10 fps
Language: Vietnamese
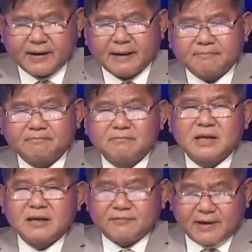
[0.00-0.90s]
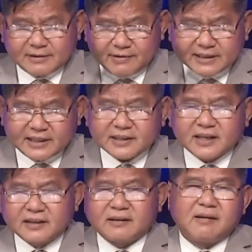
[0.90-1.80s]
pháp phải phải sẽ
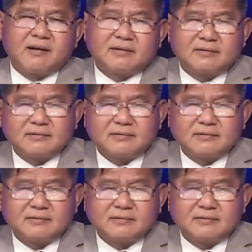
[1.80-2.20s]
xây tường